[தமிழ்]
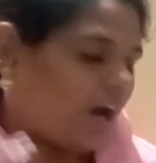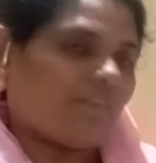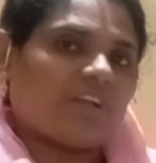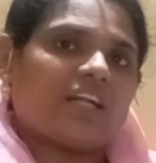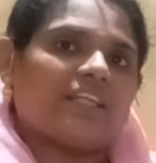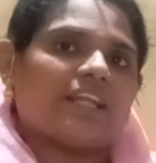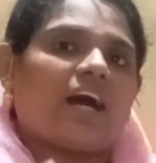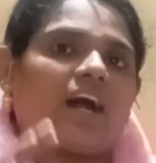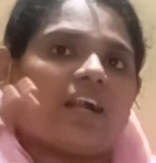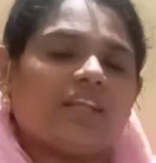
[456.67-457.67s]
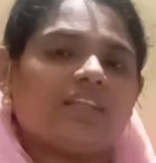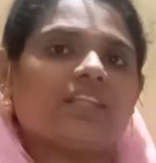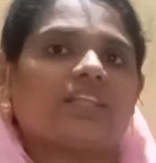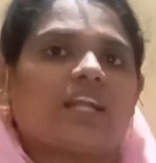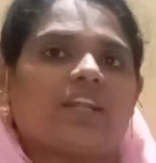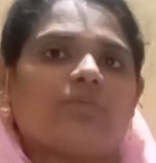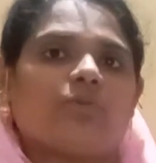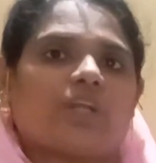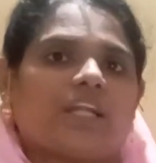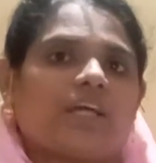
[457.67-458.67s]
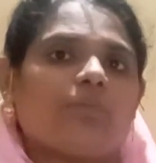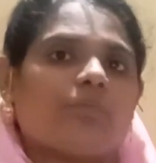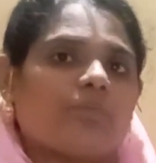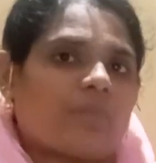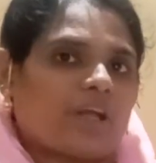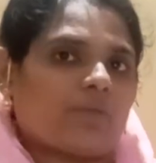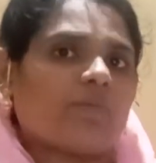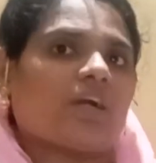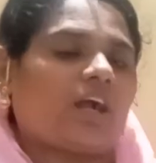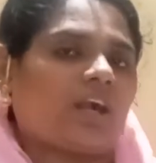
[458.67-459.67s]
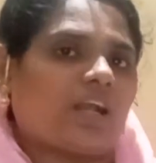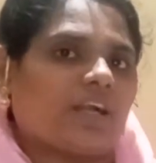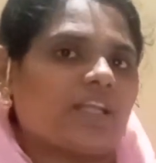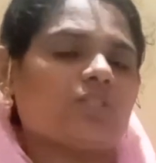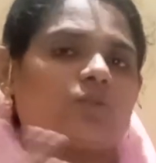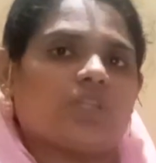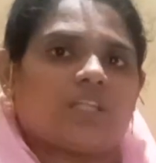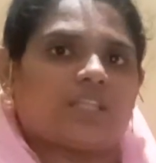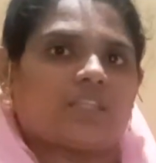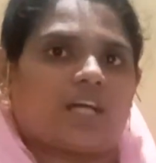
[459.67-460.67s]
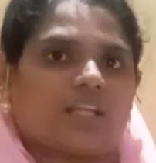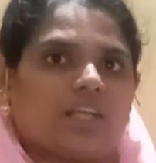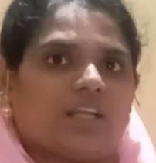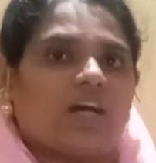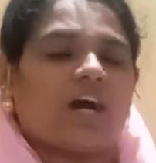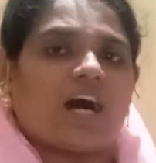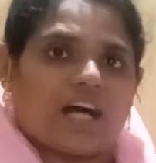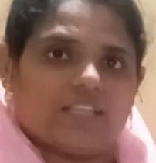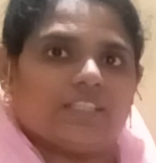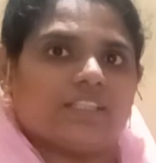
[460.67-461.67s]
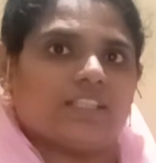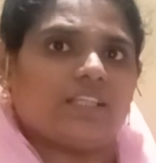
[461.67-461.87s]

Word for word: அவர்களில் அடுத்த தலைமுறையினர் பரம காணானை சுதந்திரித்தார்கள் அது